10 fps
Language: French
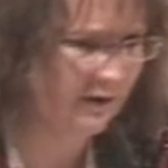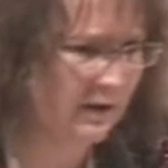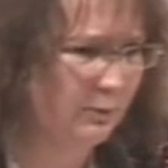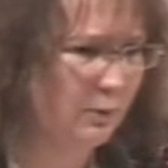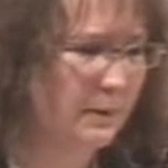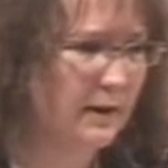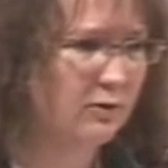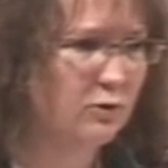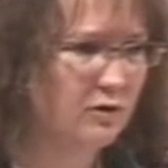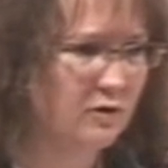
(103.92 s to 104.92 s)
à peu près
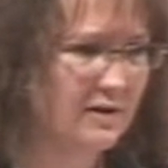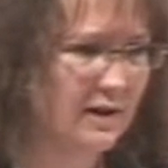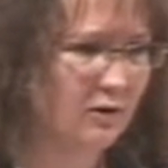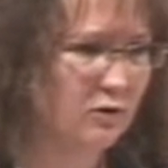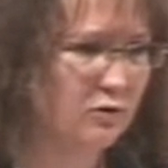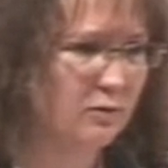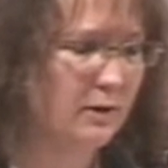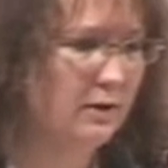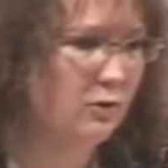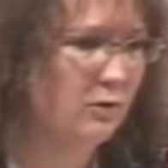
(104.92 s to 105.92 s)
250
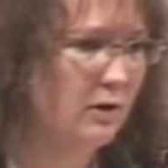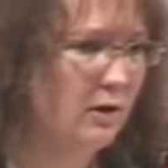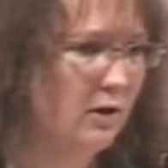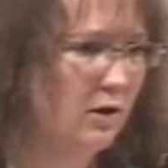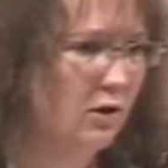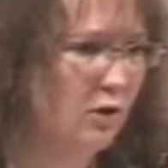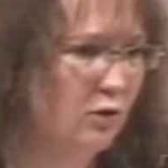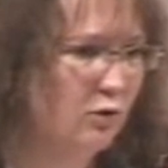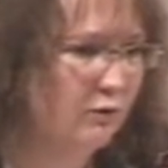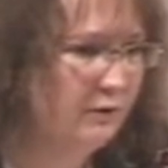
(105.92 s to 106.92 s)
millions
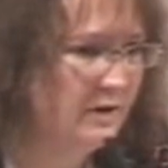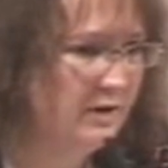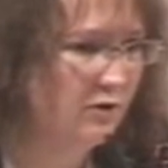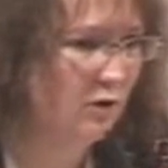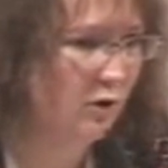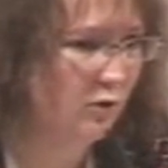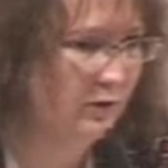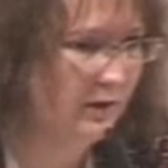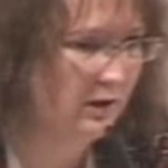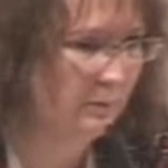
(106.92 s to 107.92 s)
euh, de visiteurs
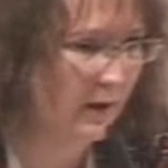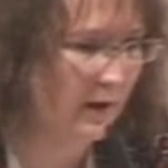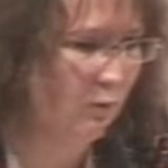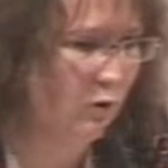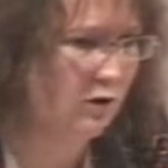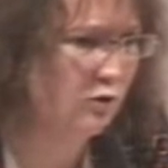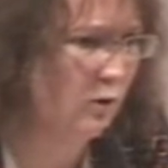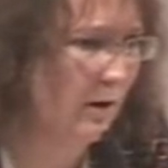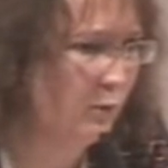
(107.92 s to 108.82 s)
uniques par mois, soit à peu